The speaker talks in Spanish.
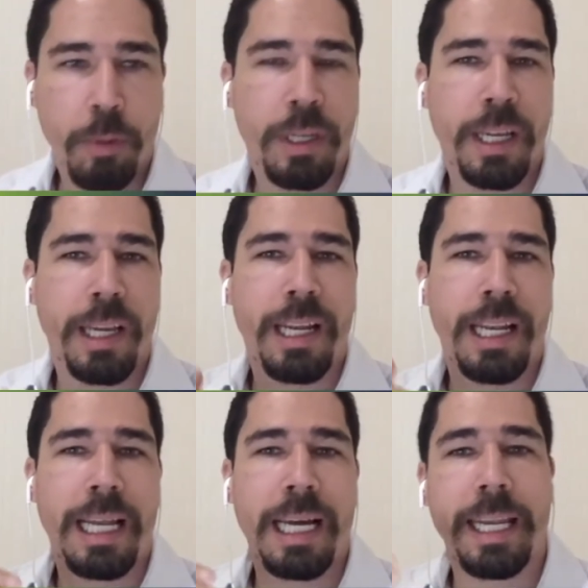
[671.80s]
porque
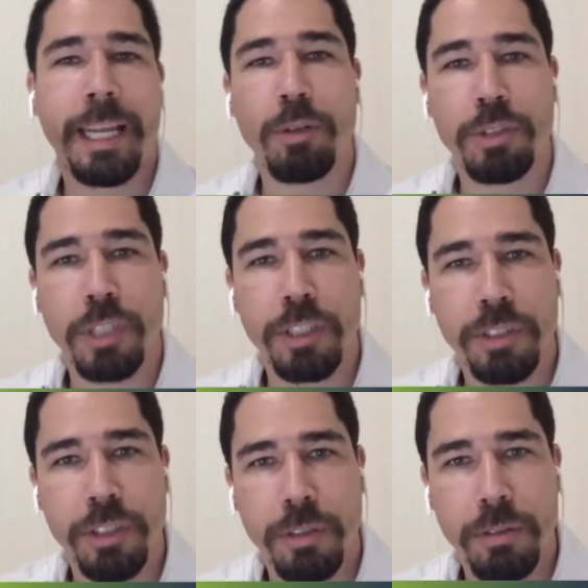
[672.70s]
la
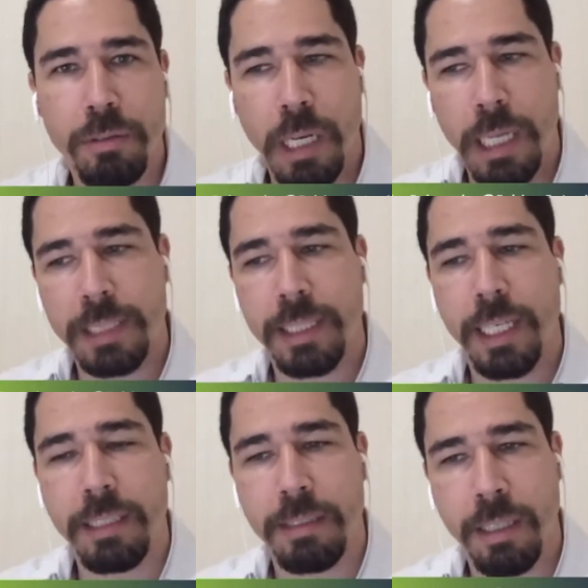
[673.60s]
negociación hacia
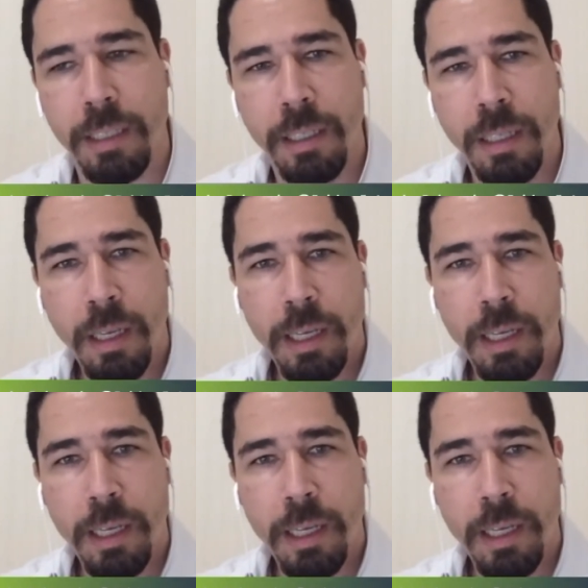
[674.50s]
Haití